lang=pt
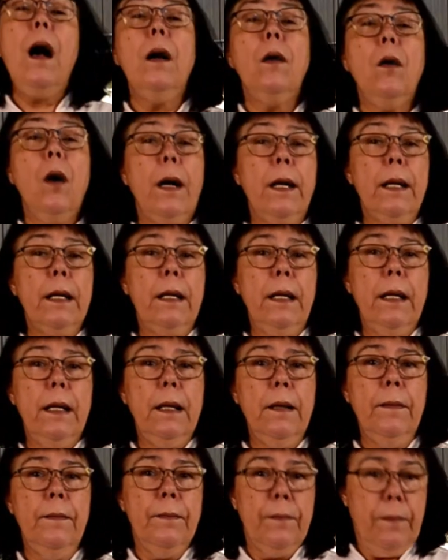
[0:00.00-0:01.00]
Agora
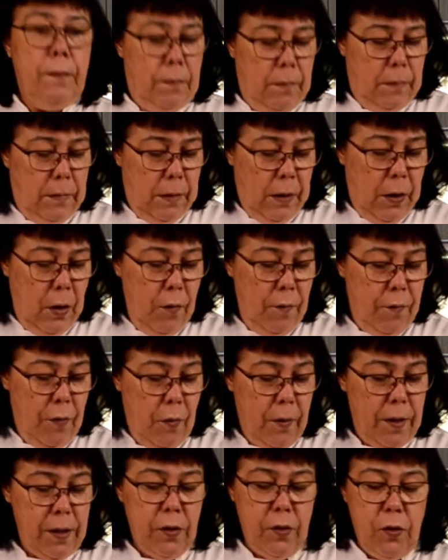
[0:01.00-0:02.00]
aqui eu
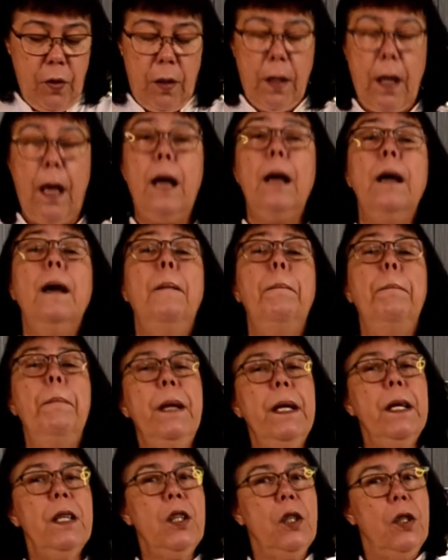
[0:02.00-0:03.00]
vou adicionar
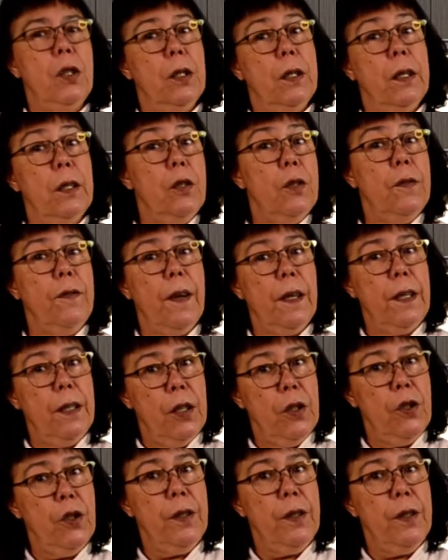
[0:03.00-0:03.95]
meia xícara de farinha de